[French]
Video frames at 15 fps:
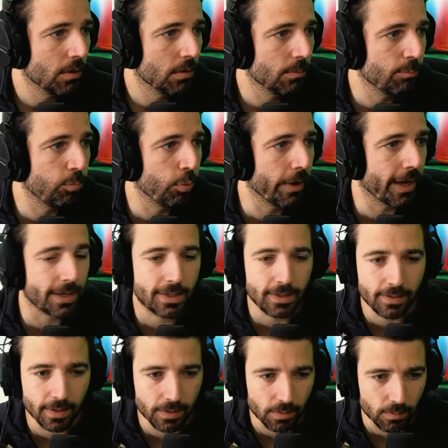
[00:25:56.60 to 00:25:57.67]
Boué
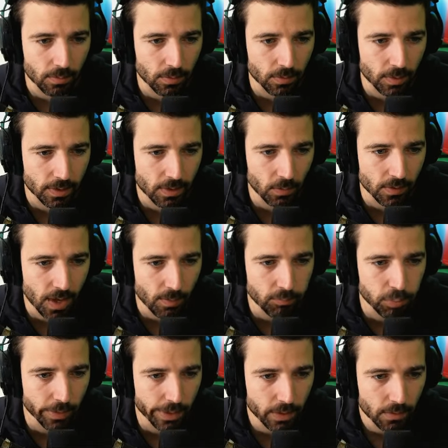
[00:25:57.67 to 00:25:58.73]
Aquitaine. on, doit on est à
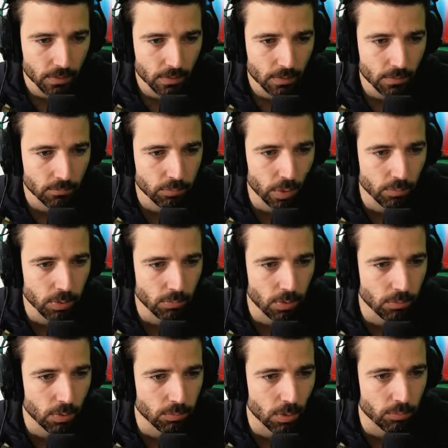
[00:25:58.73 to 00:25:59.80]
Boué. Boué, Boué, Boué,
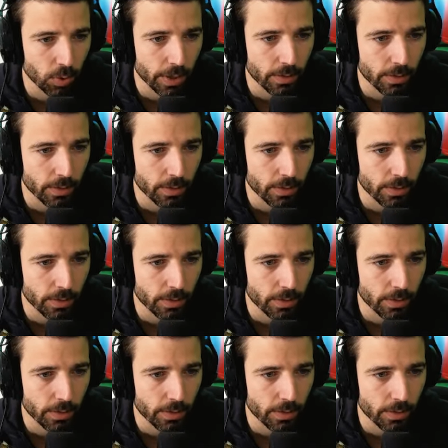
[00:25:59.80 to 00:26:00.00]
Boué, Boué,